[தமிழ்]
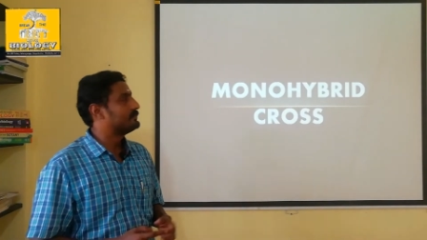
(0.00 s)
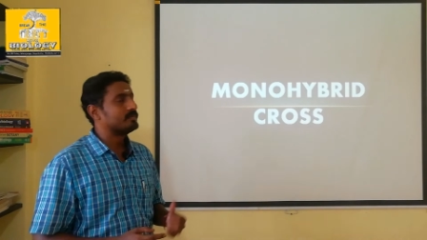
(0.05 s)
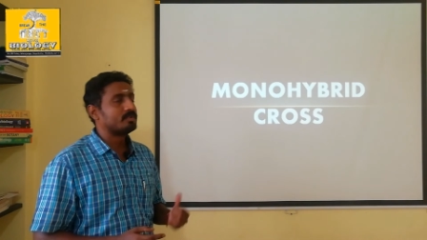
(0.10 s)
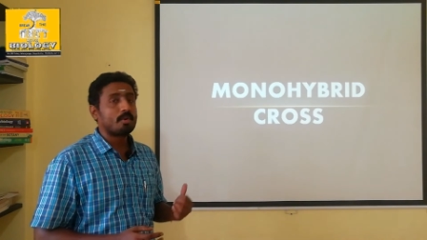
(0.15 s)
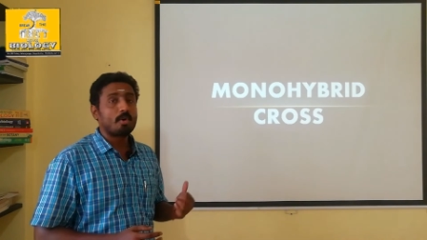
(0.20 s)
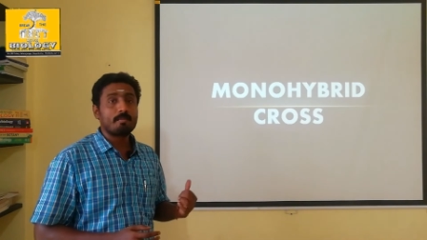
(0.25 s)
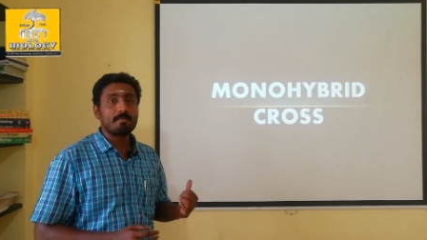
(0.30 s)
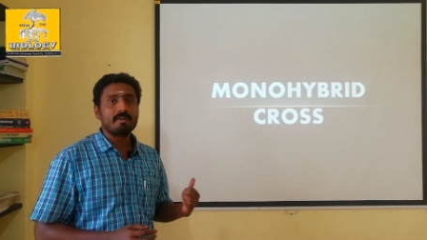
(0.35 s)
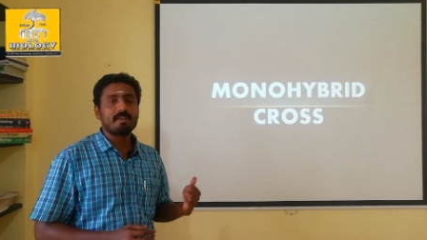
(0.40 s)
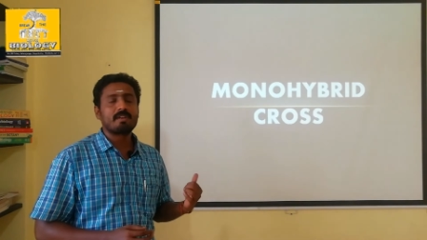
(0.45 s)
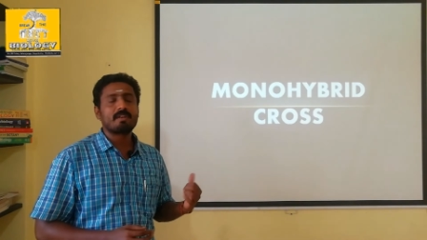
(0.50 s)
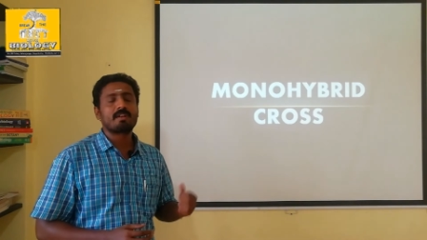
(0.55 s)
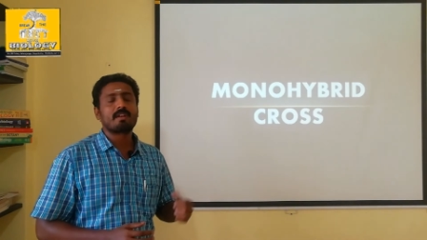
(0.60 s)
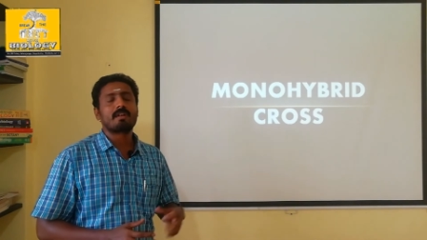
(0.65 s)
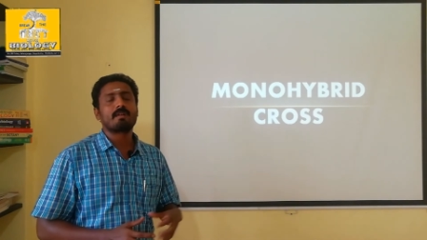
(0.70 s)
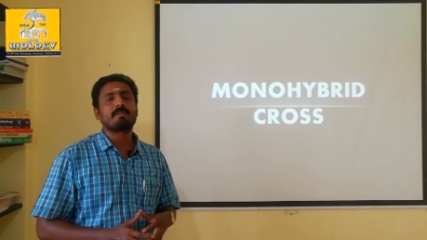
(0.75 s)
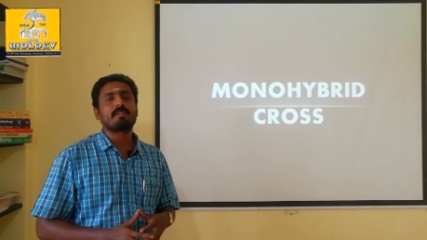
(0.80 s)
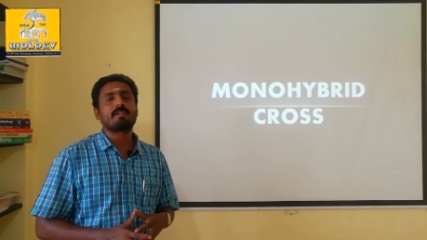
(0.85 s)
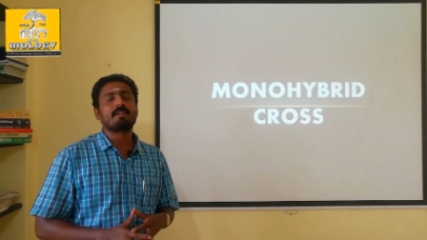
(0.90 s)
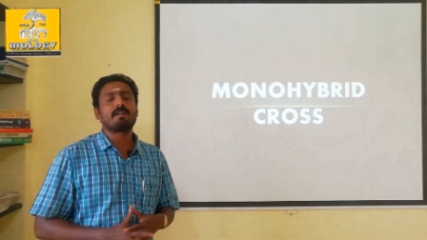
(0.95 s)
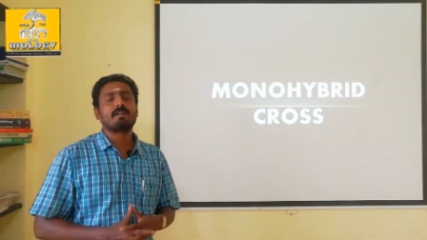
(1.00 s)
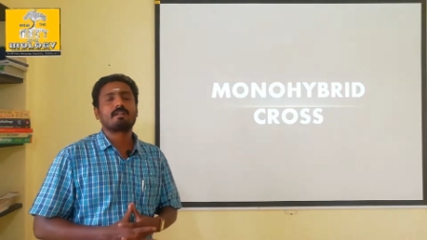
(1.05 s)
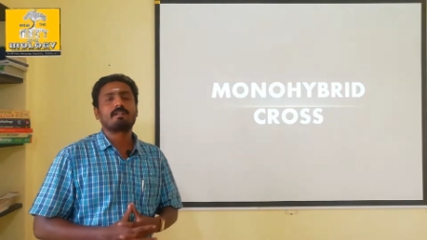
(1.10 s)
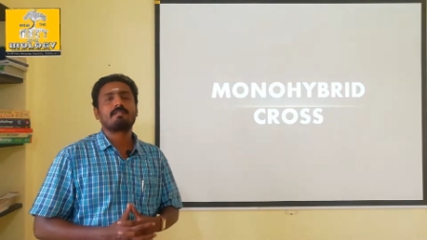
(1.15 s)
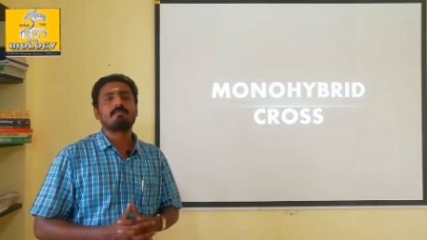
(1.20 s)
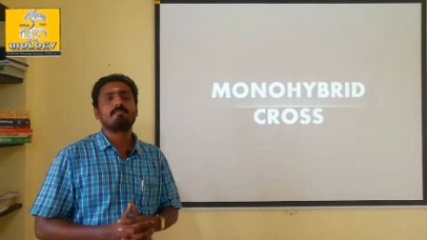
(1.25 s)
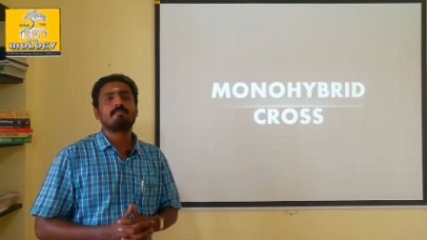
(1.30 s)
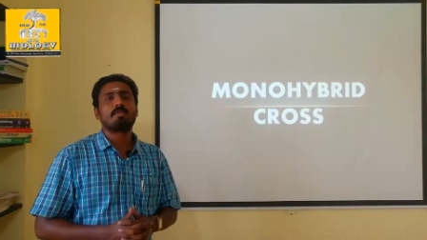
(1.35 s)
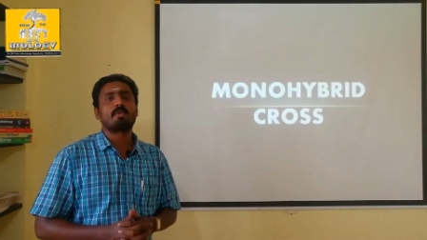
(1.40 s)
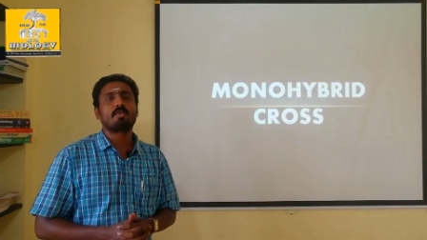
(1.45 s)
டாபிக் என்ன அப்படின்னா
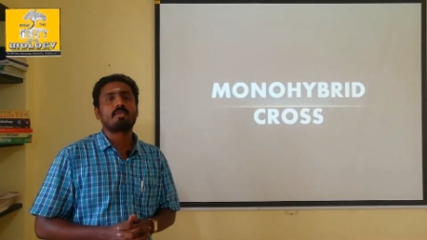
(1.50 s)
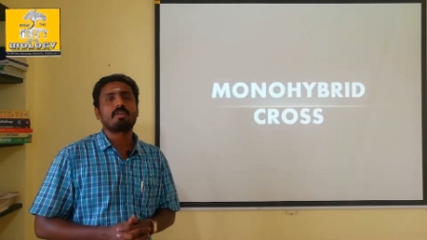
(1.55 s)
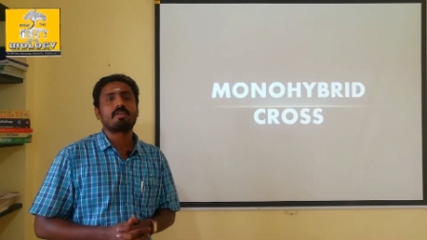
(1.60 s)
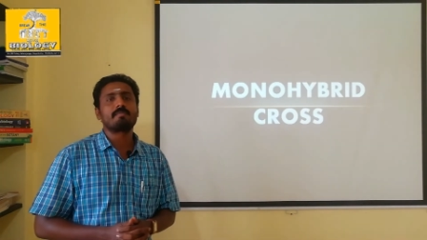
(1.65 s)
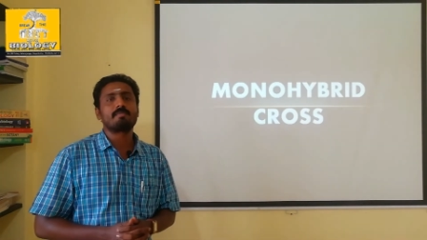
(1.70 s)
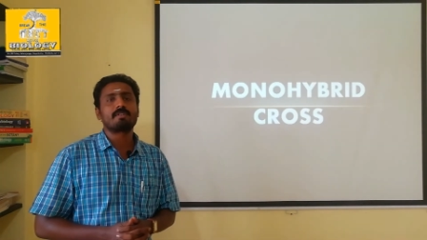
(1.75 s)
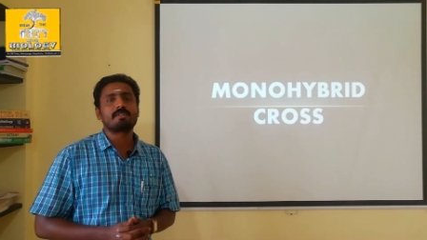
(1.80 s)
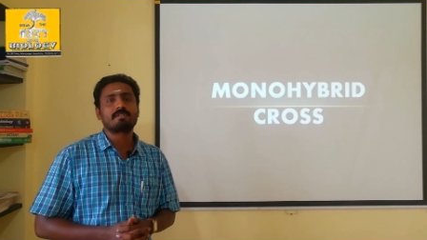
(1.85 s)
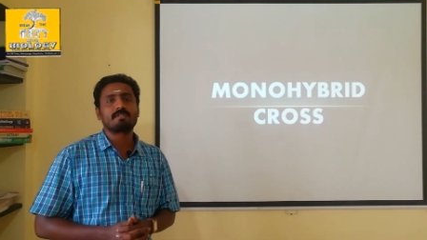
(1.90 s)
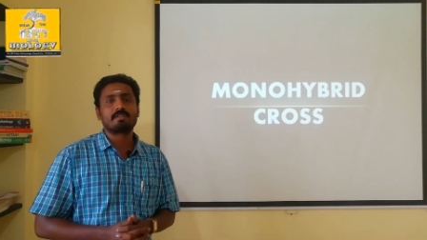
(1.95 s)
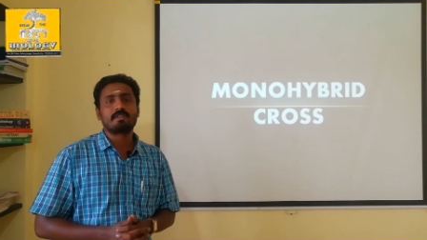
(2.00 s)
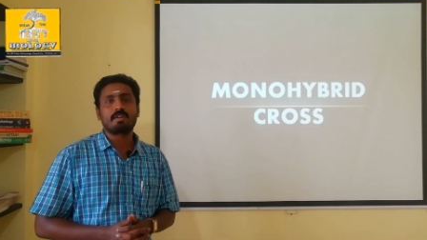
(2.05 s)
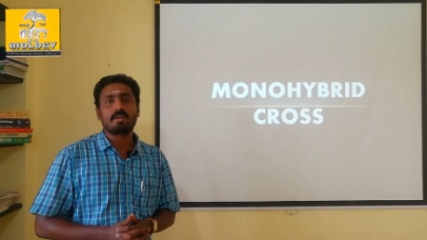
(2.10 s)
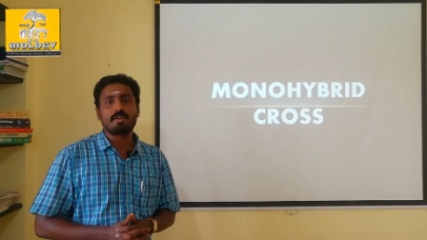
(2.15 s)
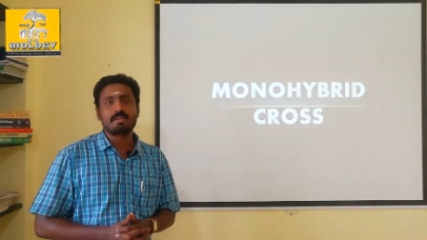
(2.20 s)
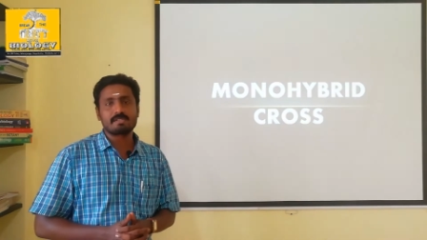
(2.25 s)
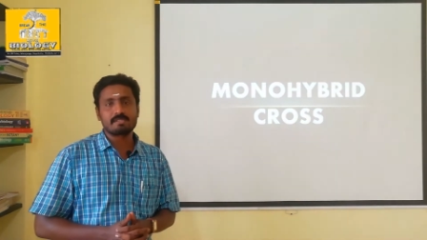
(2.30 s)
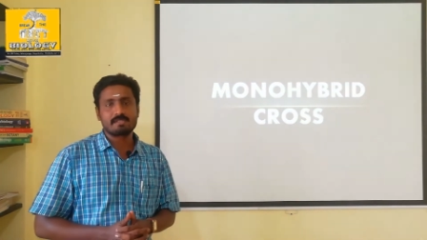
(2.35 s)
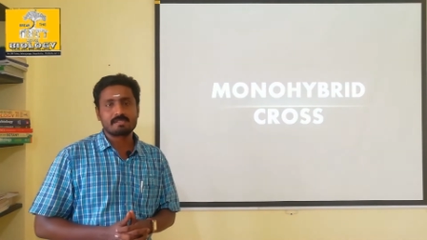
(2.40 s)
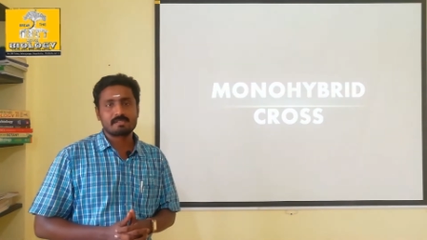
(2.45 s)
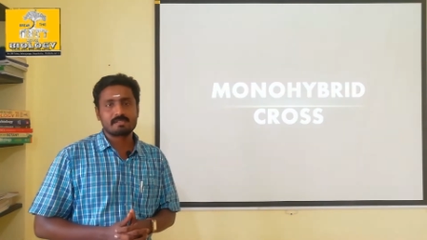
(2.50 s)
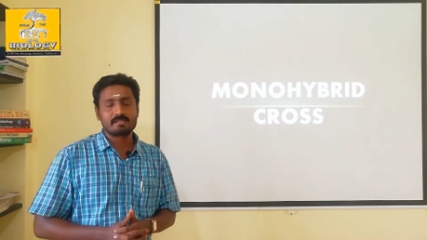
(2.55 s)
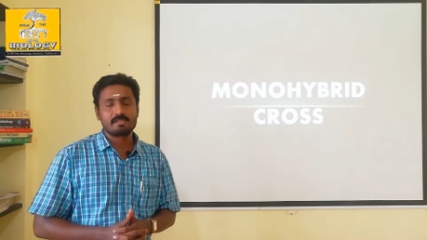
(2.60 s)
மோனோஹைப்ரிட் கிராஸ்